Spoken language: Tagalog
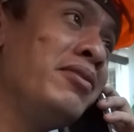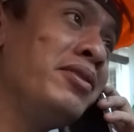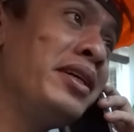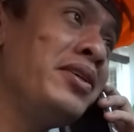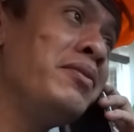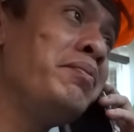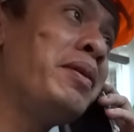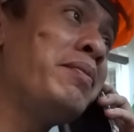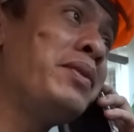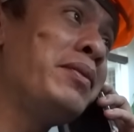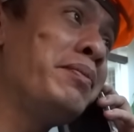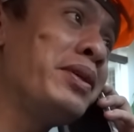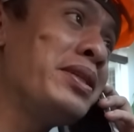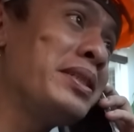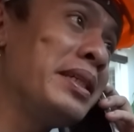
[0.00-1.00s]
ko na yung
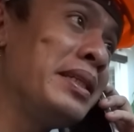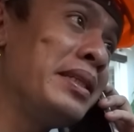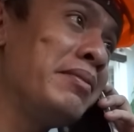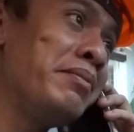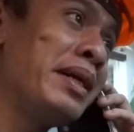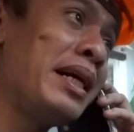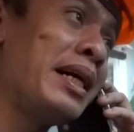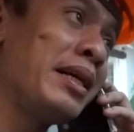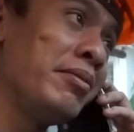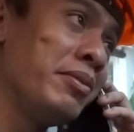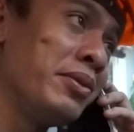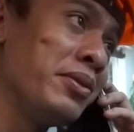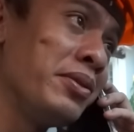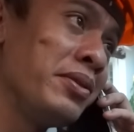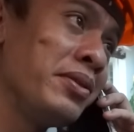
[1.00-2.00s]
50% ng bahay
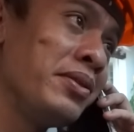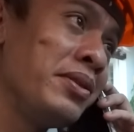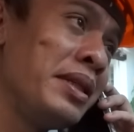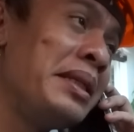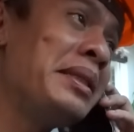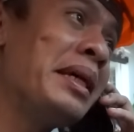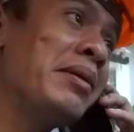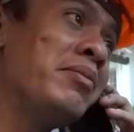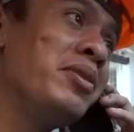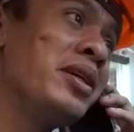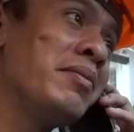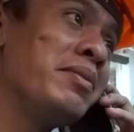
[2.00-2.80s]
mo. Hintayin mo yung